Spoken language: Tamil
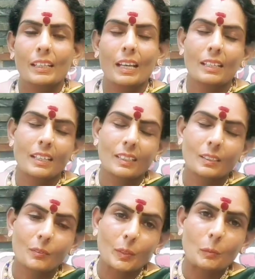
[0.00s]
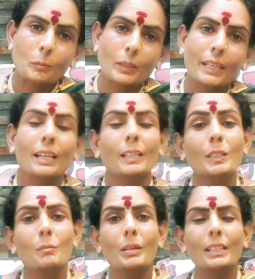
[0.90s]
யாரையாவது விரும்பி
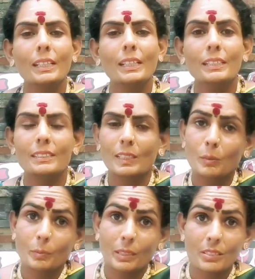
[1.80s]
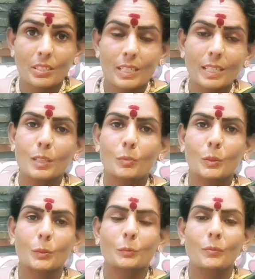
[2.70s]
அந்த மாதிரிகள் சில பிரச்சனைகள்
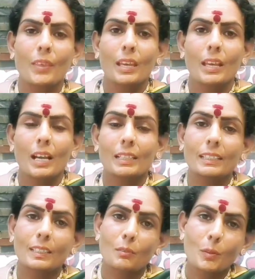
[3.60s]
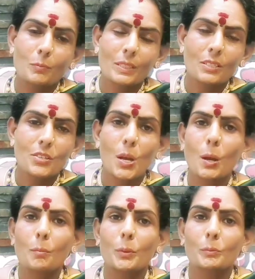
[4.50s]
வரும் அது இந்த வம்ச
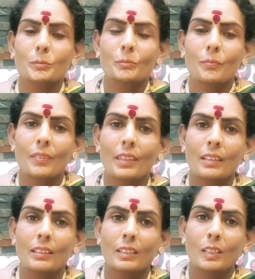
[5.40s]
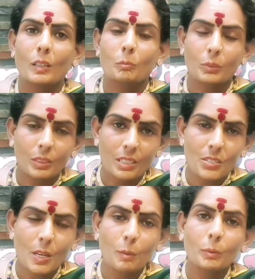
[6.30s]
சாபம்
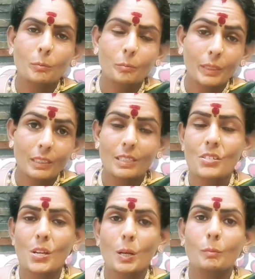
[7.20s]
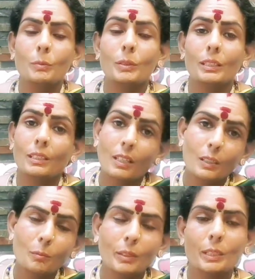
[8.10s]
புத்திர சாபம்
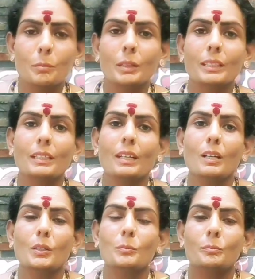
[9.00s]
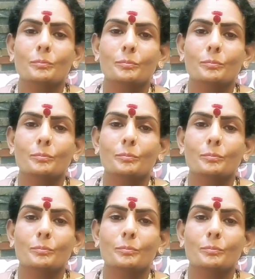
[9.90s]
இருந்தாலும் இதை மாதிரி ஆகும்